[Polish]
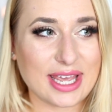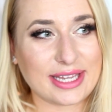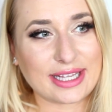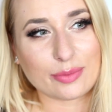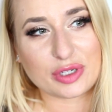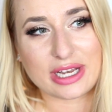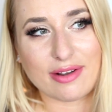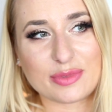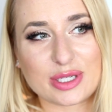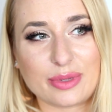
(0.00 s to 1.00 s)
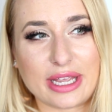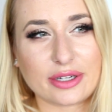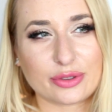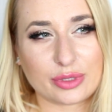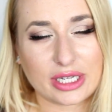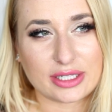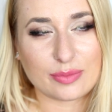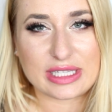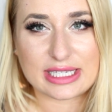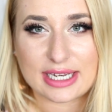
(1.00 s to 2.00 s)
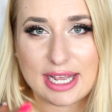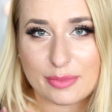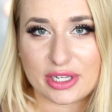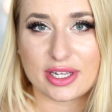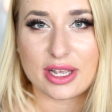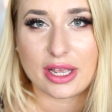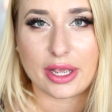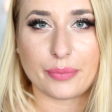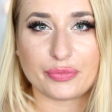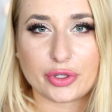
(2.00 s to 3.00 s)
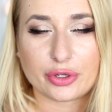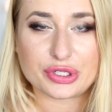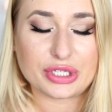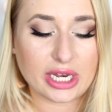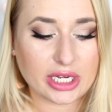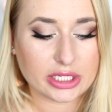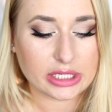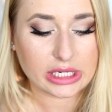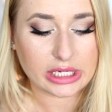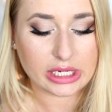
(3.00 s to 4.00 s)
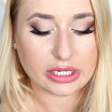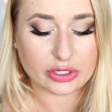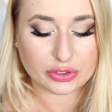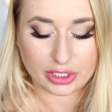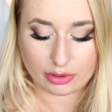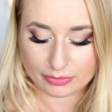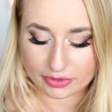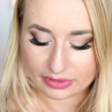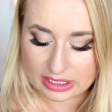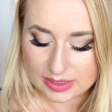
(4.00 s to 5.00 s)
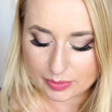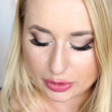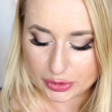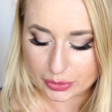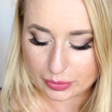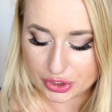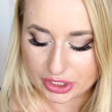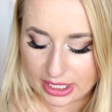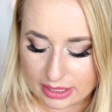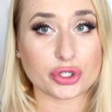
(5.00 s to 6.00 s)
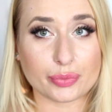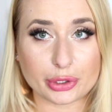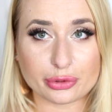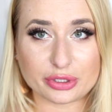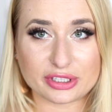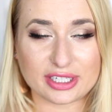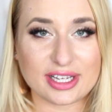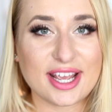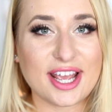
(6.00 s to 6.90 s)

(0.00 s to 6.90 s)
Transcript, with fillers: I tak myślałam sobie, jak tutaj tymi cenami um, to rozdzielić i rozdzieliłam to w ten sposób, że, że produkty